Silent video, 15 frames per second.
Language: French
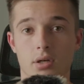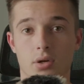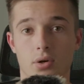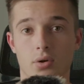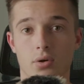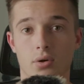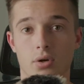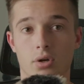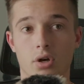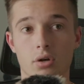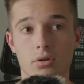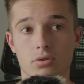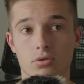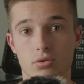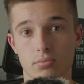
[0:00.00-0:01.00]
que
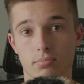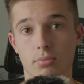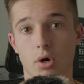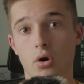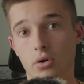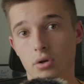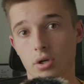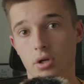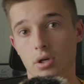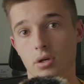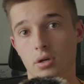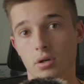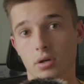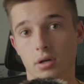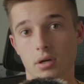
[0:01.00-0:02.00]
quand tu manques
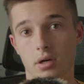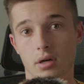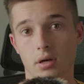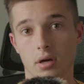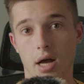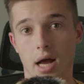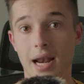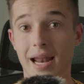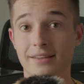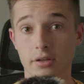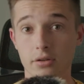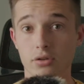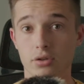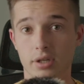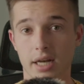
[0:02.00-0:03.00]
à
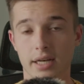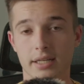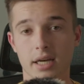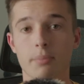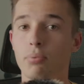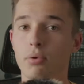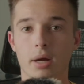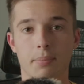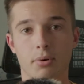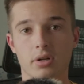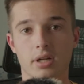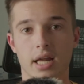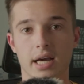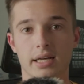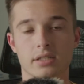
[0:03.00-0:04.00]
l'attente de quelqu'un, peu
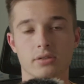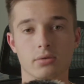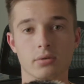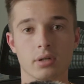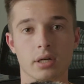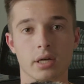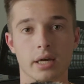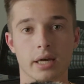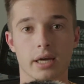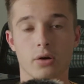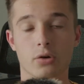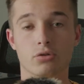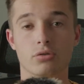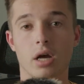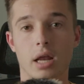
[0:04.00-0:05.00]
importe la raison, et
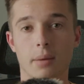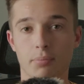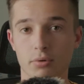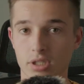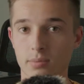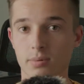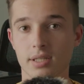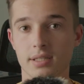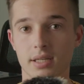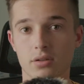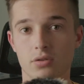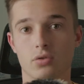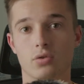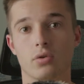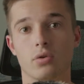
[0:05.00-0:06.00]
que tu as la possibilité
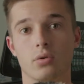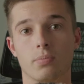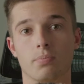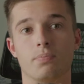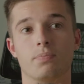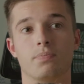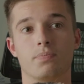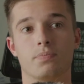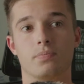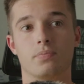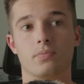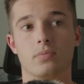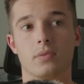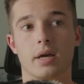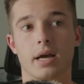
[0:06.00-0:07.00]
de
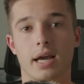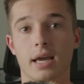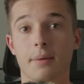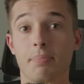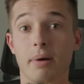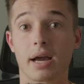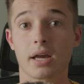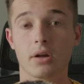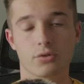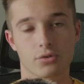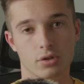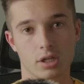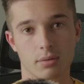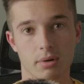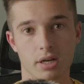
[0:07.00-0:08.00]
réparer
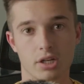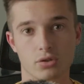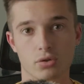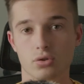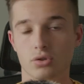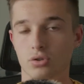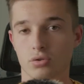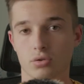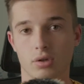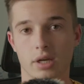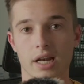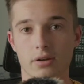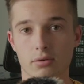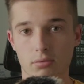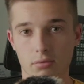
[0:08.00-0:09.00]
entre guillemets les choses de
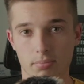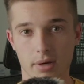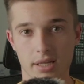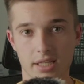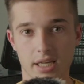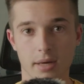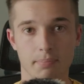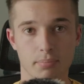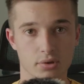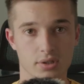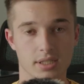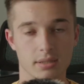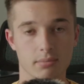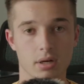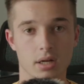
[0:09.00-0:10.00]
quelconque manière
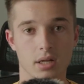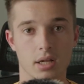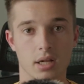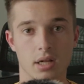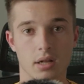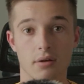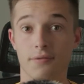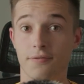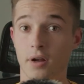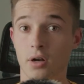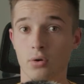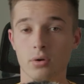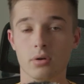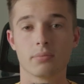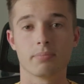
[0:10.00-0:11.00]
possible,
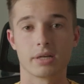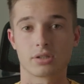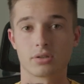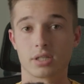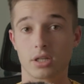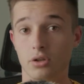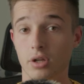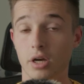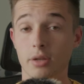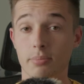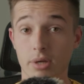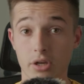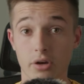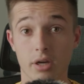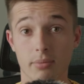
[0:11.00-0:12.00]
fais-le parce que ça donnera une
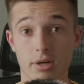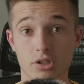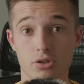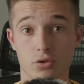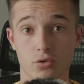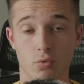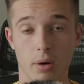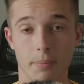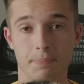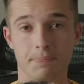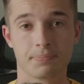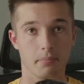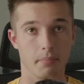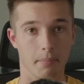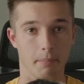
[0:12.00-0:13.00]
meilleure image de toi.
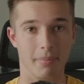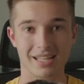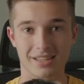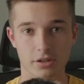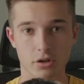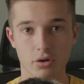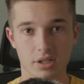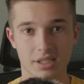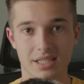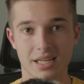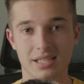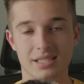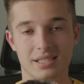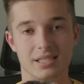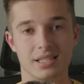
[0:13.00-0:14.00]
Maintenant que
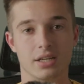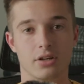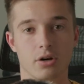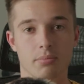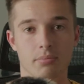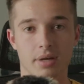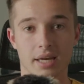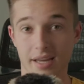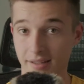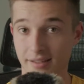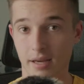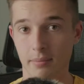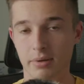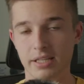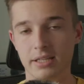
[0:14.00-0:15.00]
ça c'est comme
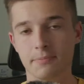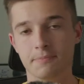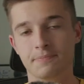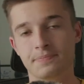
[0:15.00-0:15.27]
établi,